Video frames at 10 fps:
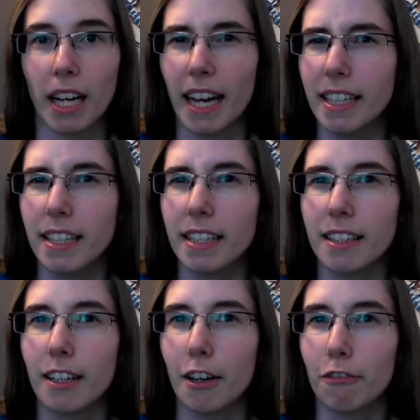
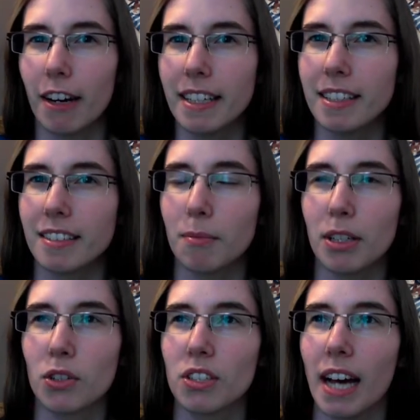Eigentlich fand ich das
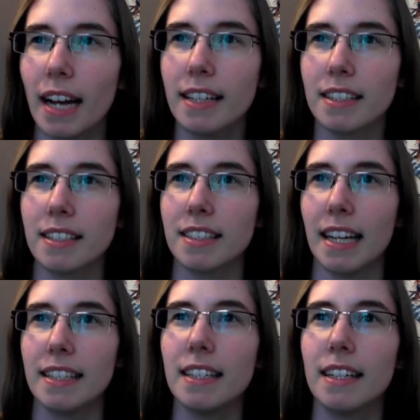immer total
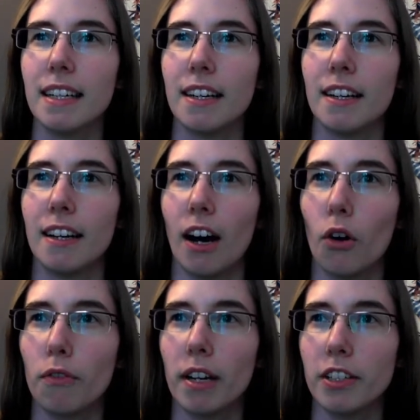interessant,
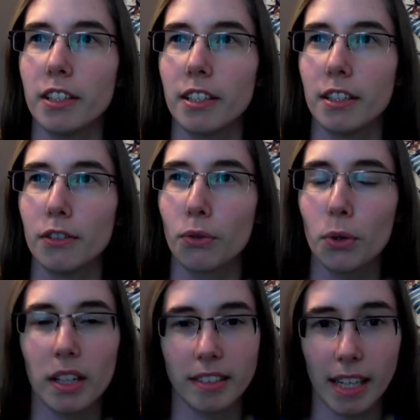auch weil ich äh,
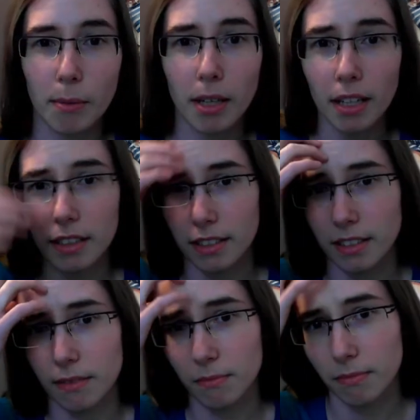früher selber
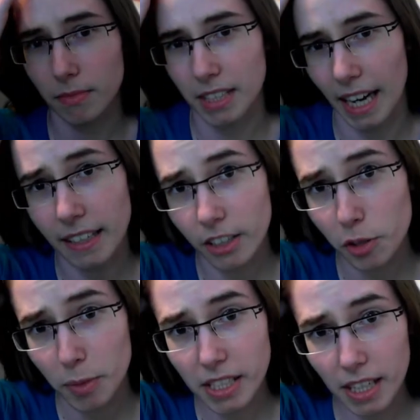ähm, Theater
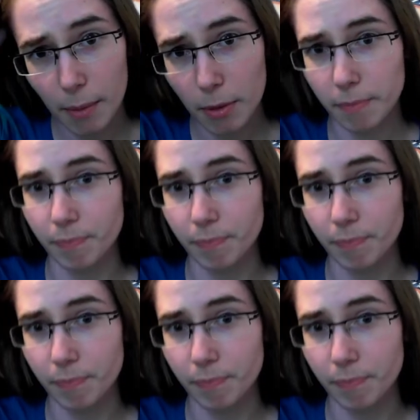gespielt habe.